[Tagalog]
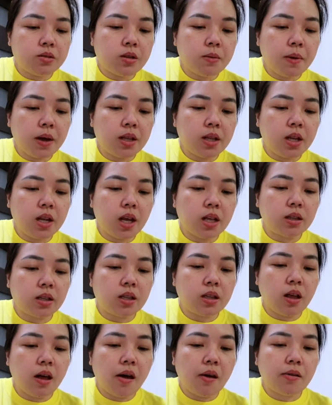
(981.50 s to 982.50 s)
Sama na
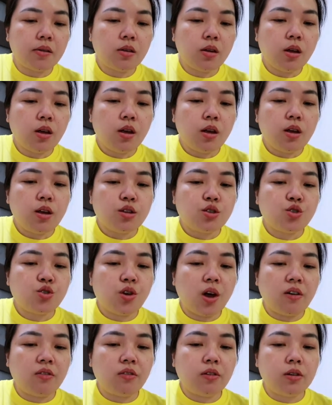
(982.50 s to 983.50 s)
natin ng
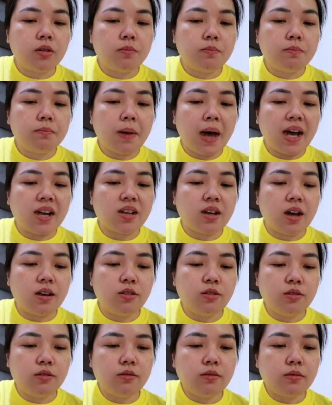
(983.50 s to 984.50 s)
shuffled pa,
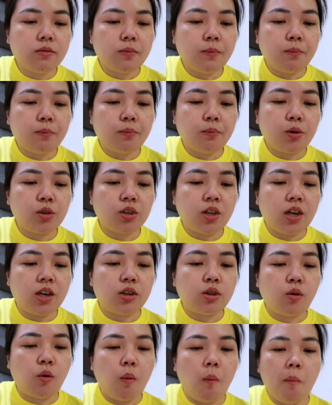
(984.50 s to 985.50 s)
ano?
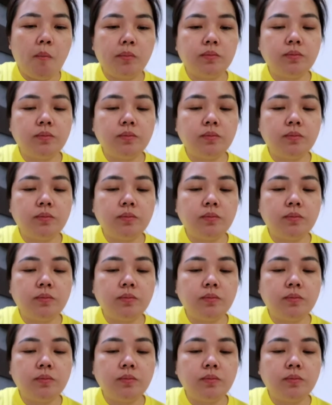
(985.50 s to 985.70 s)
Potato.